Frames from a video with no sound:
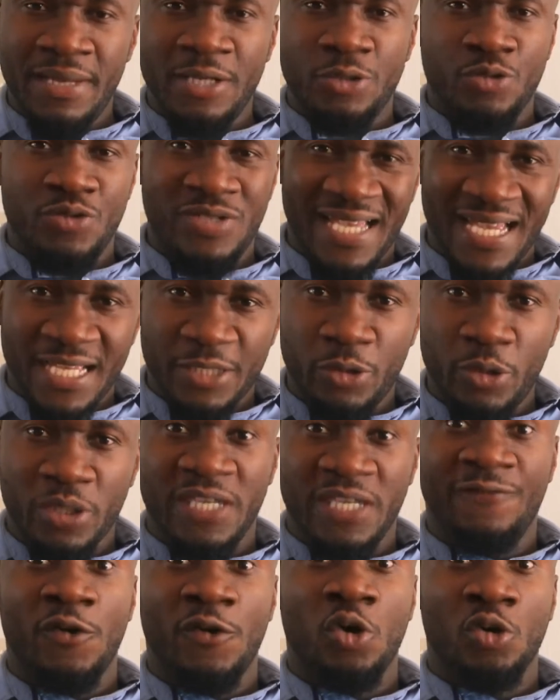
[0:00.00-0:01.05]
email du
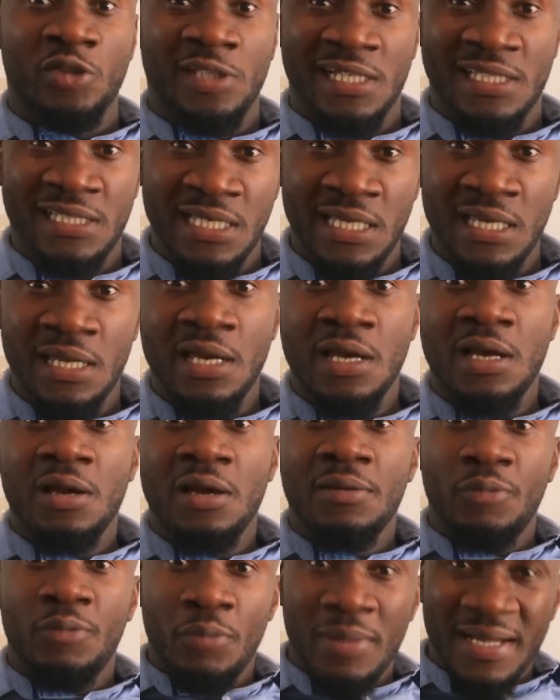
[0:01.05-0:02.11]
directeur qu'il faut contacter
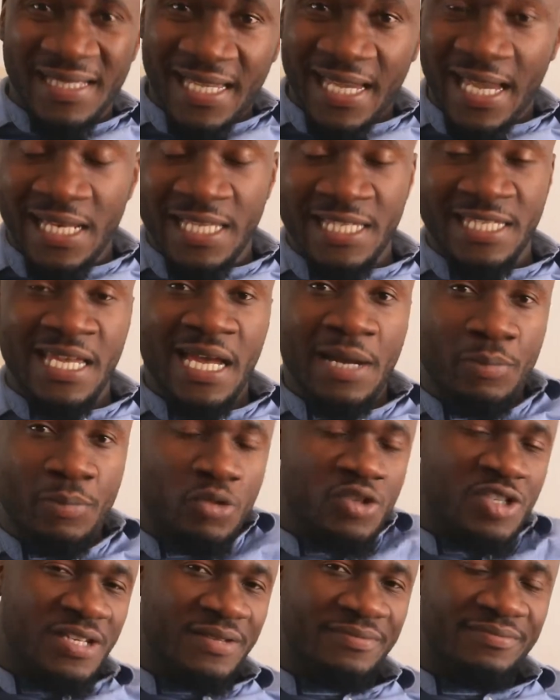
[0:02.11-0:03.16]
pour matérialiser un
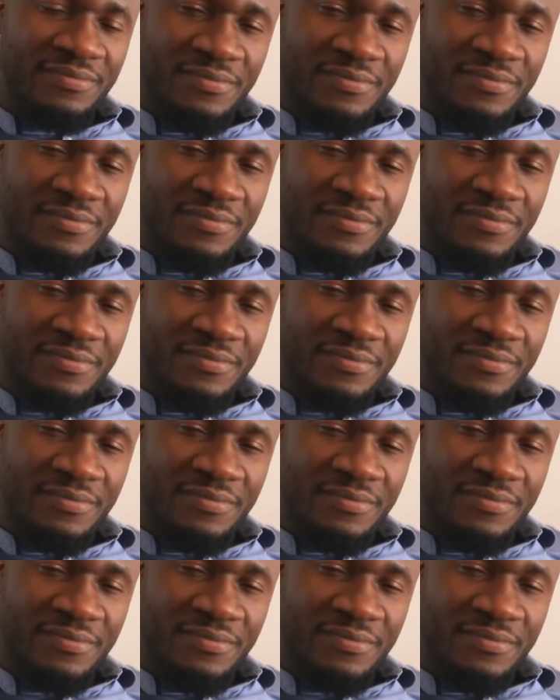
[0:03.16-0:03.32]
projet.